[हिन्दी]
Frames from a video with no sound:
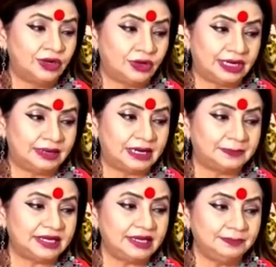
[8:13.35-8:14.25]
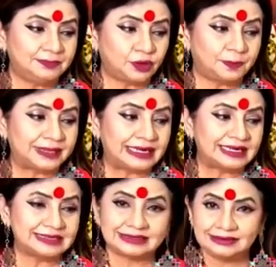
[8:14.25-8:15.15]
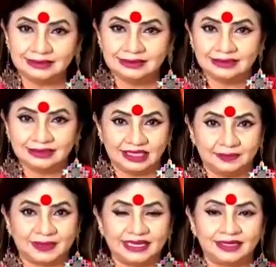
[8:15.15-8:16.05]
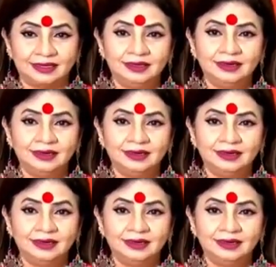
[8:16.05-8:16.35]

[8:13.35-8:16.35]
और हम आपके प्रॉपर आंसर दे पाएंगे